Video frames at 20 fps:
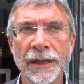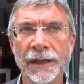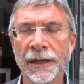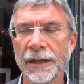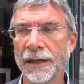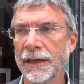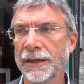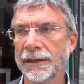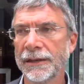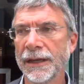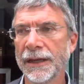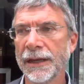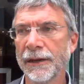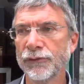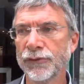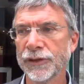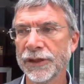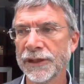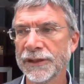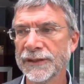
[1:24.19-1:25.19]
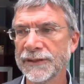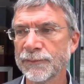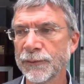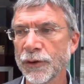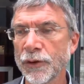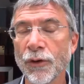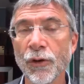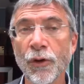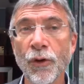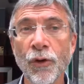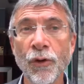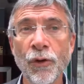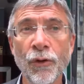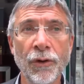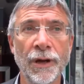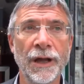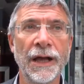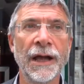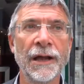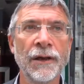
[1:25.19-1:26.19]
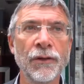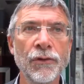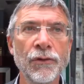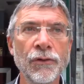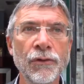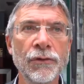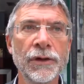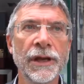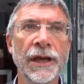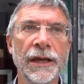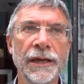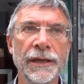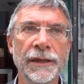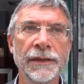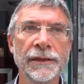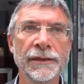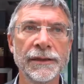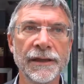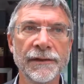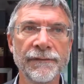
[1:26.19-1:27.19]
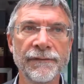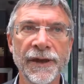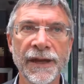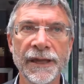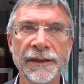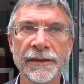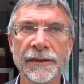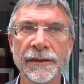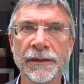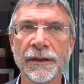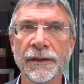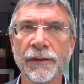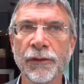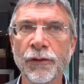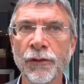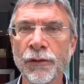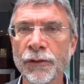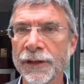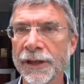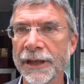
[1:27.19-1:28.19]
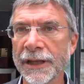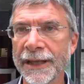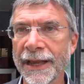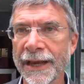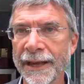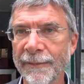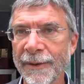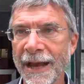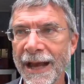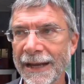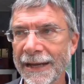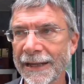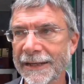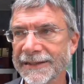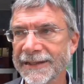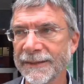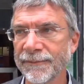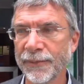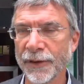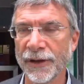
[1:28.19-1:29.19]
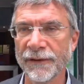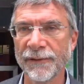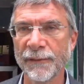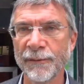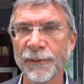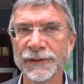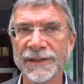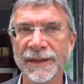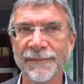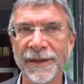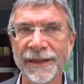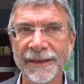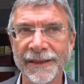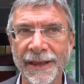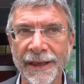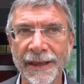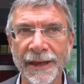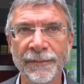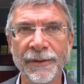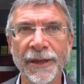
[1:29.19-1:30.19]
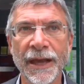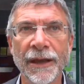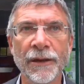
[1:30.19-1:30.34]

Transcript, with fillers: eh, dell'autismo o ancora interventi con gli animali, ad esempio la famosa pet therapy.